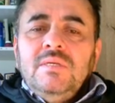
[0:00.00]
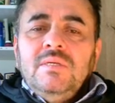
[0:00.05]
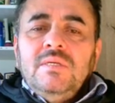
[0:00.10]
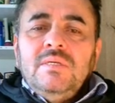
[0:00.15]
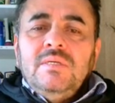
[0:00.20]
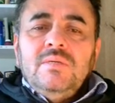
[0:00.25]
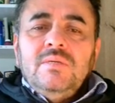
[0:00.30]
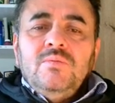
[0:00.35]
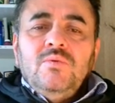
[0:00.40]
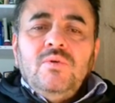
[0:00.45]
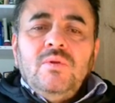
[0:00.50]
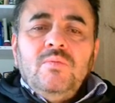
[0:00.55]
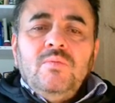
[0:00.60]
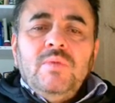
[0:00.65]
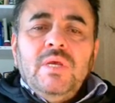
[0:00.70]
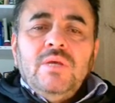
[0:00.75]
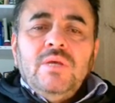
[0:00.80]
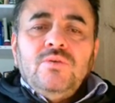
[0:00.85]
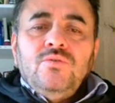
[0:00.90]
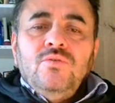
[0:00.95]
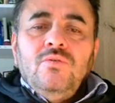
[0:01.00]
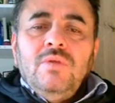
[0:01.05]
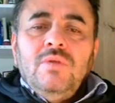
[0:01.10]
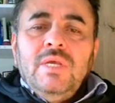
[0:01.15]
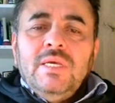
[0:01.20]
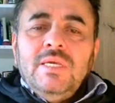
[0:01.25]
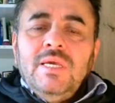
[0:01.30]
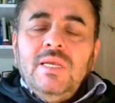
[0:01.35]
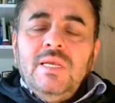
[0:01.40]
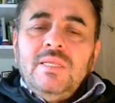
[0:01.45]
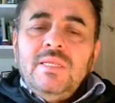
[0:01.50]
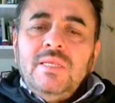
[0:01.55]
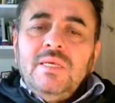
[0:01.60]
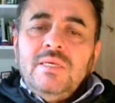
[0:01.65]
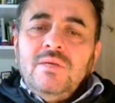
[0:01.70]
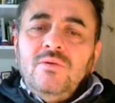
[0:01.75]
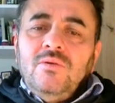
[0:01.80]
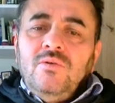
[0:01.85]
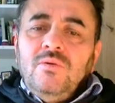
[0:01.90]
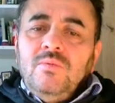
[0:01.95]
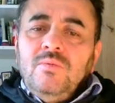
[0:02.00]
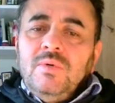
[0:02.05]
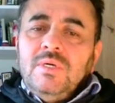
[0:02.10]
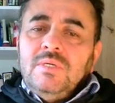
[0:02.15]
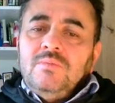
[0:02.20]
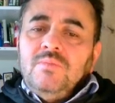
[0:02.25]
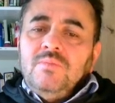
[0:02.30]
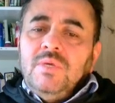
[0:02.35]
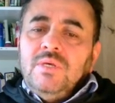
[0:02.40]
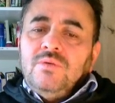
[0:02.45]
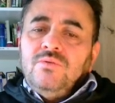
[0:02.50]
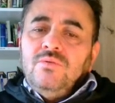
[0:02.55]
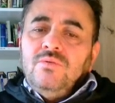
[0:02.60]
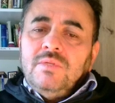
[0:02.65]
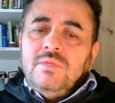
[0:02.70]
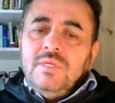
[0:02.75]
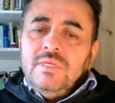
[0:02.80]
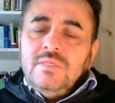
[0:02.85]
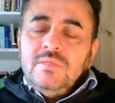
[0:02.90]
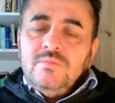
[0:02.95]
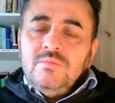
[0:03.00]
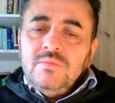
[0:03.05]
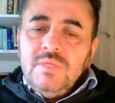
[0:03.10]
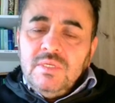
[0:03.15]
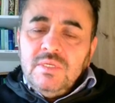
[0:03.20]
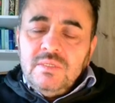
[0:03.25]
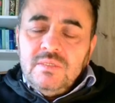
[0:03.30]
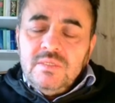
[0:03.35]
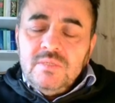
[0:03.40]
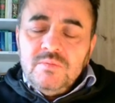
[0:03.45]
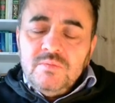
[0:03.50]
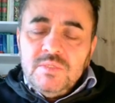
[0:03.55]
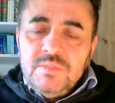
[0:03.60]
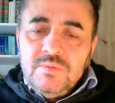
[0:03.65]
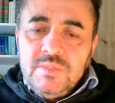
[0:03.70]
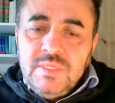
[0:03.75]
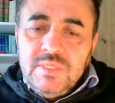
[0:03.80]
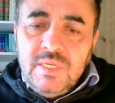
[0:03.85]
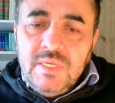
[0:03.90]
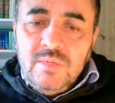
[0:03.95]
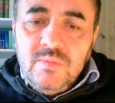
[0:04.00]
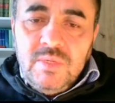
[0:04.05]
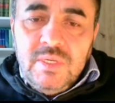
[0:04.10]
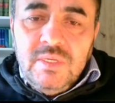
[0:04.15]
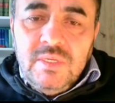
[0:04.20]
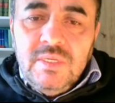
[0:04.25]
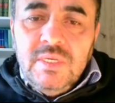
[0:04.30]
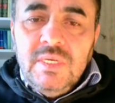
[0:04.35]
e, böyle mekül ekeleden geliyor bakın mekül tanın, tanıdığımız bir kelime.